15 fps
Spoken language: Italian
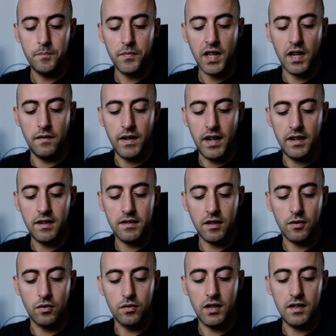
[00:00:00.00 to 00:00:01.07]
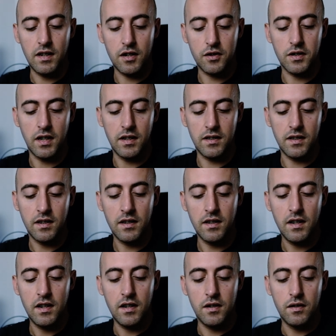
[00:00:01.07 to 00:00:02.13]
che varia a seconda della scelta.
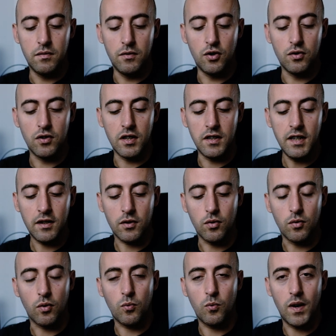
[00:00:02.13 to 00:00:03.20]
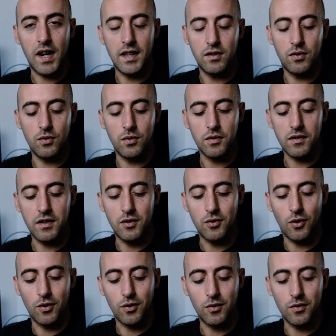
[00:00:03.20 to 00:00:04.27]
Non ti dicono quanto ti
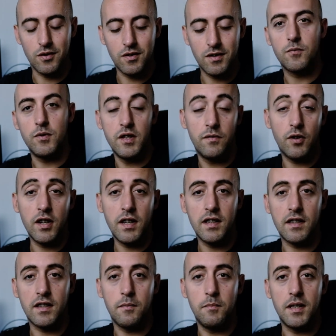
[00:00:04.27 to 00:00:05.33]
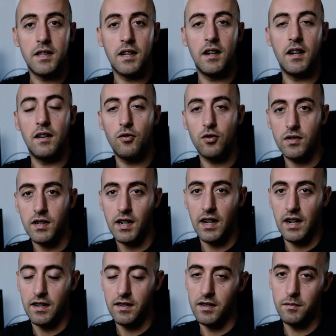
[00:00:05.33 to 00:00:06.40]
tolgono, quindi voi andate a mettere la vostra
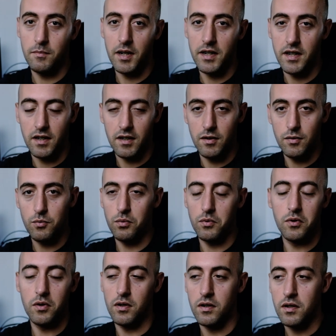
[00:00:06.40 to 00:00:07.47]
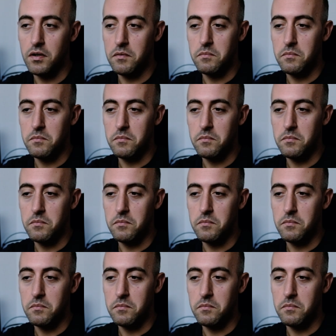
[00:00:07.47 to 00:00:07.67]
carta in maniera del tutto